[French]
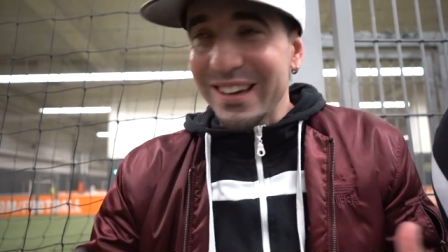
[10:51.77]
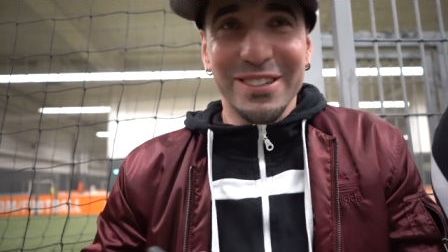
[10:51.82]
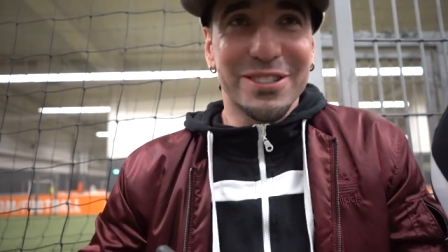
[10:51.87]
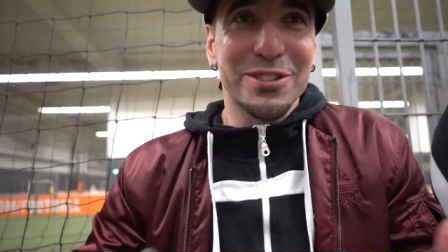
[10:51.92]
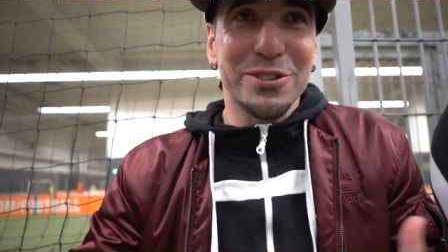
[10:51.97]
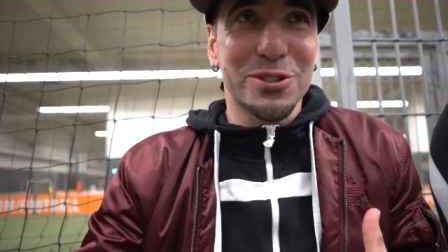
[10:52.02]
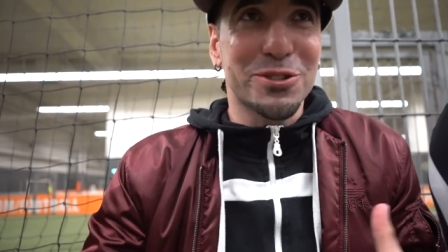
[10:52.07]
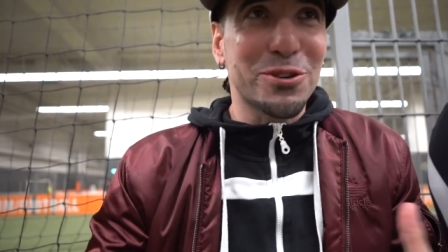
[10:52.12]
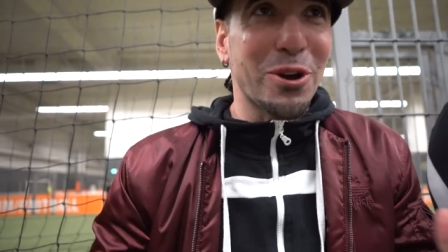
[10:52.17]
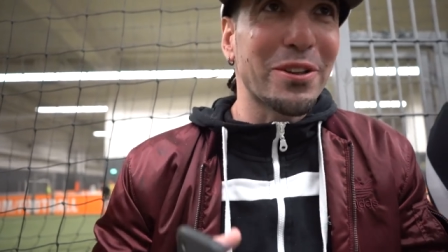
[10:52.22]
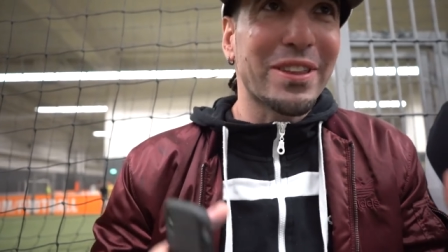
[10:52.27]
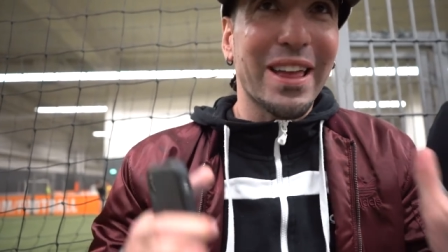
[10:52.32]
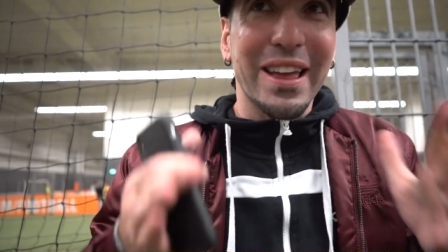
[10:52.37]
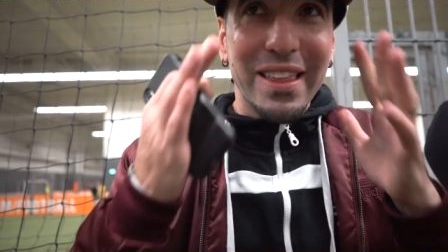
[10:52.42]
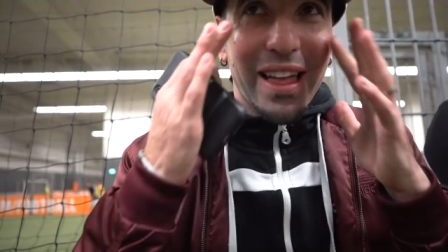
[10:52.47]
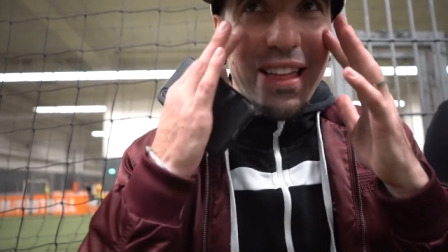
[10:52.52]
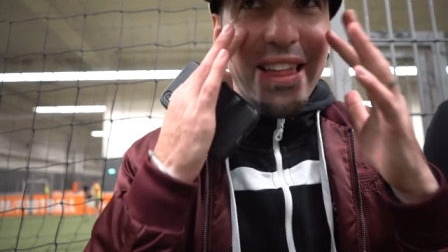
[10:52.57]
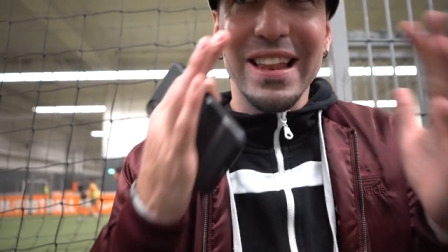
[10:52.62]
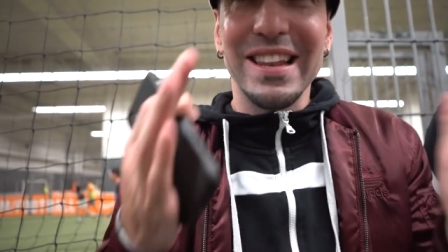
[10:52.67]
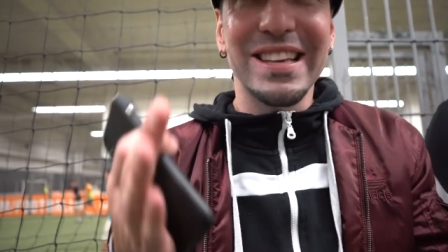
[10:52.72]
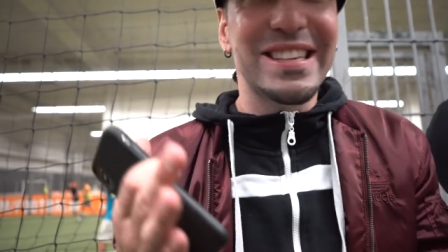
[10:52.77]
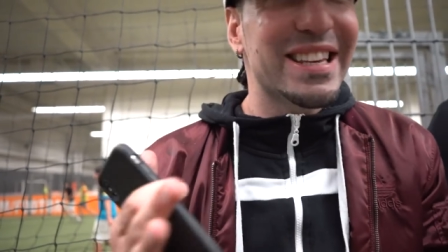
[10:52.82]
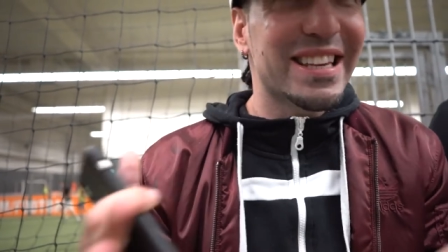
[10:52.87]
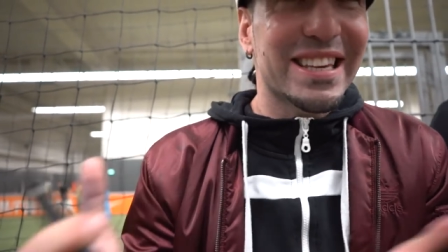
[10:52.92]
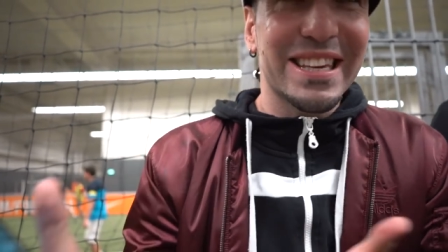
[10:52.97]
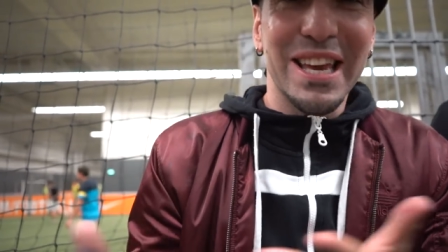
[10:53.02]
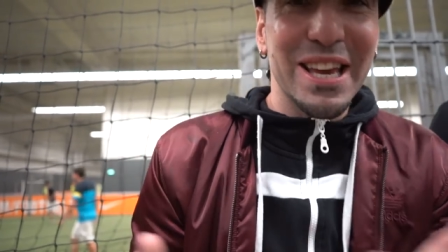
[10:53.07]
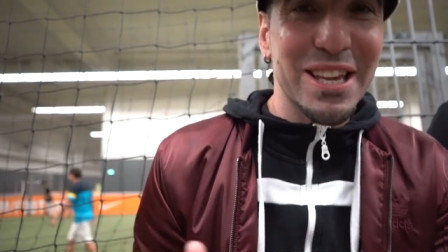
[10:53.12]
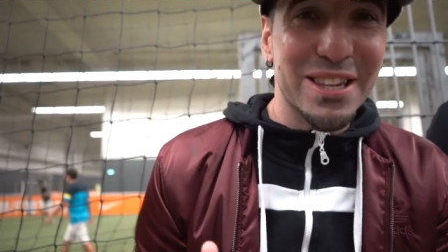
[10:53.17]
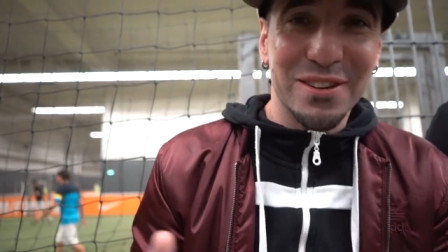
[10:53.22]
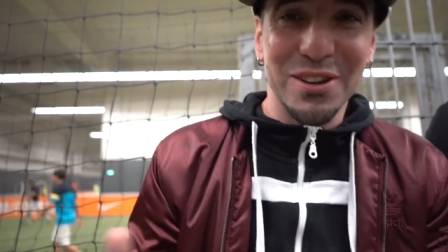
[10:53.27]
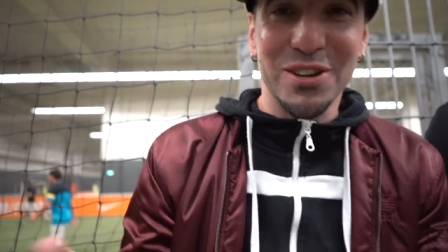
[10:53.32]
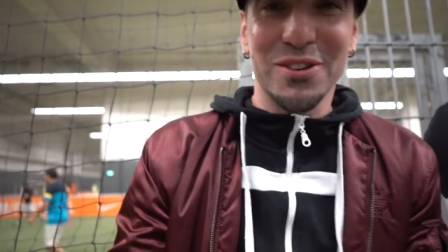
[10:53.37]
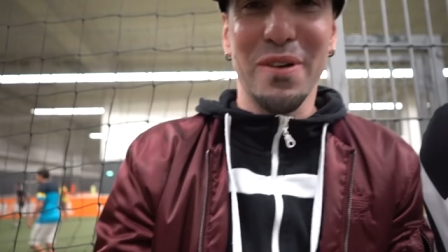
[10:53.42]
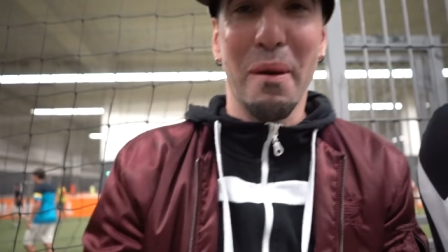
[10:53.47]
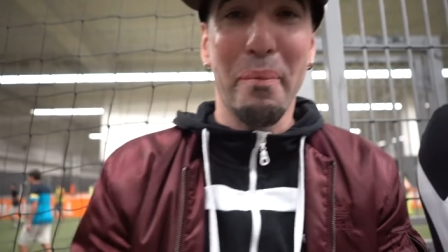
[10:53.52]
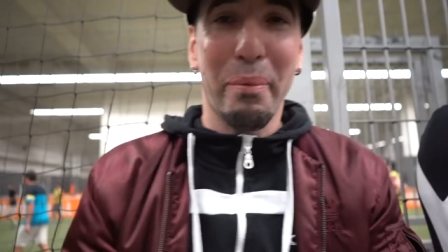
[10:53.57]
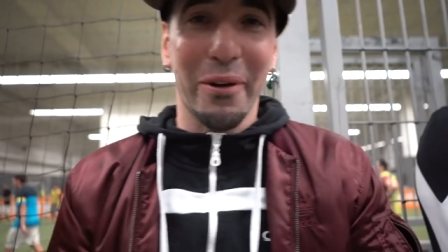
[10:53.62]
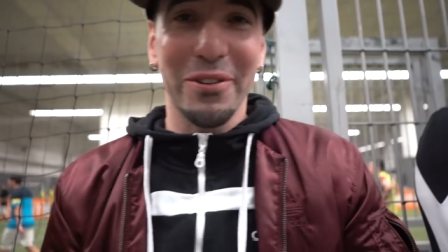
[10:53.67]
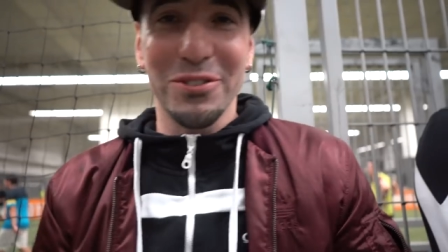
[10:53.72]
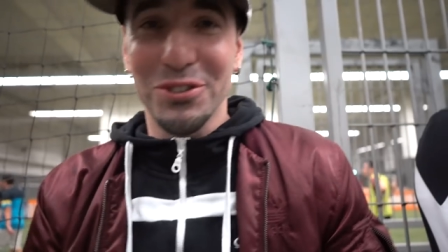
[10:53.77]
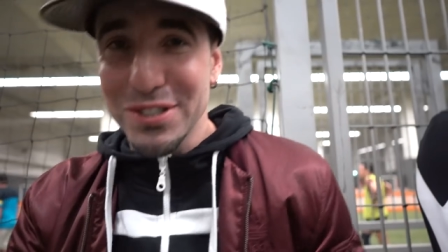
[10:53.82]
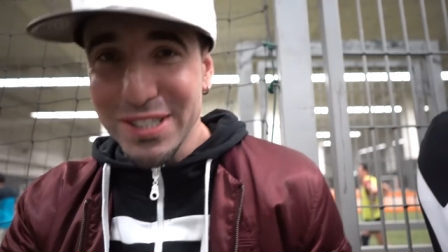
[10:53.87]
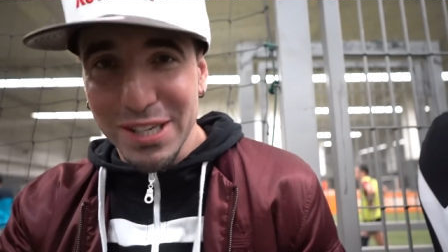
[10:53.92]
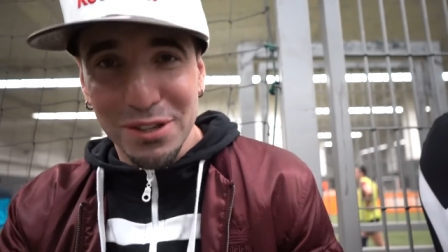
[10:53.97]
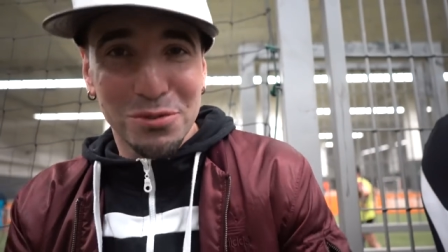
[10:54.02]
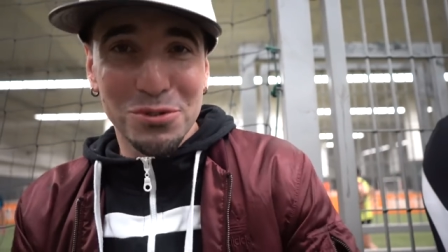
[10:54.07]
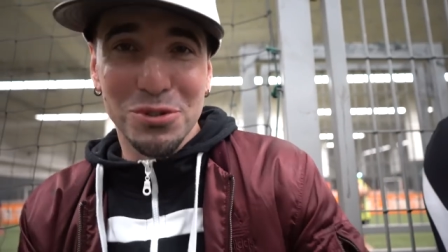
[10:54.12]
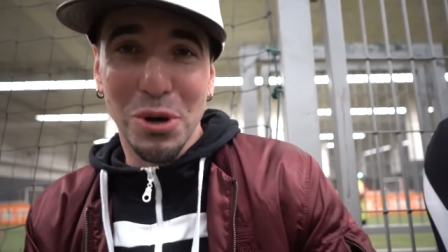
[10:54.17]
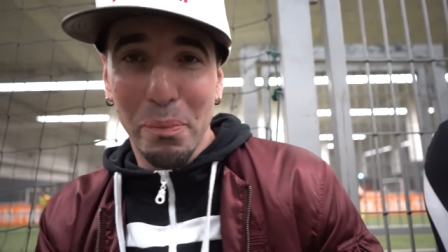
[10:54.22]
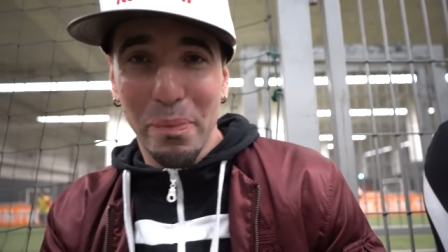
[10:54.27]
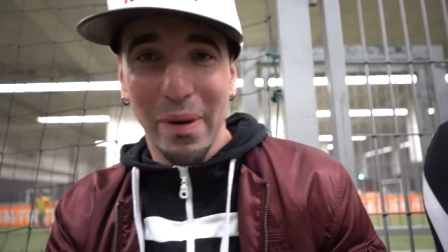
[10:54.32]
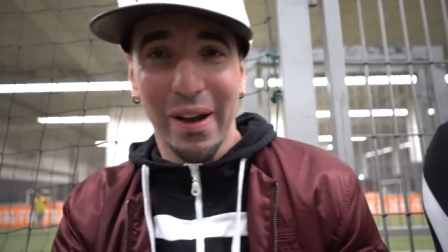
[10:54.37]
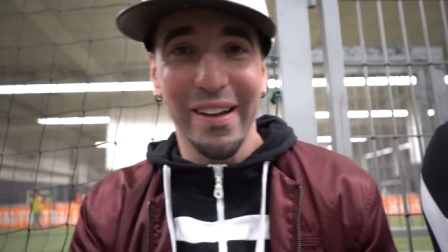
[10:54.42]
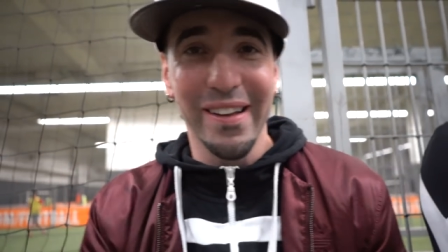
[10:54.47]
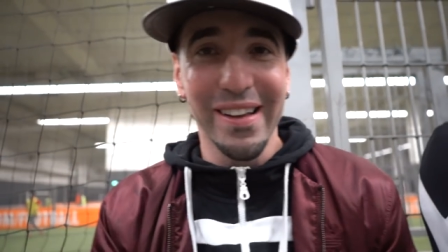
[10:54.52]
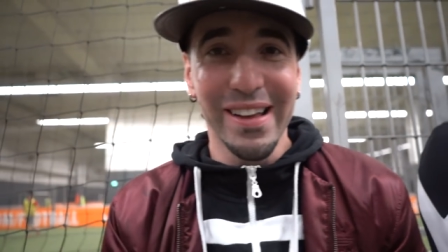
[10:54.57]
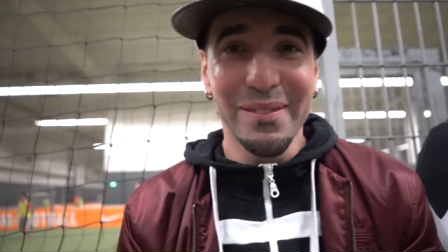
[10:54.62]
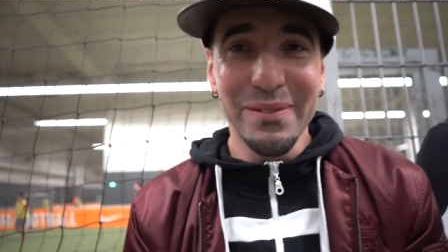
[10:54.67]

je, je suis en train d'analyser qui est-ce que je vais prendre. Je ne sais toujours pas.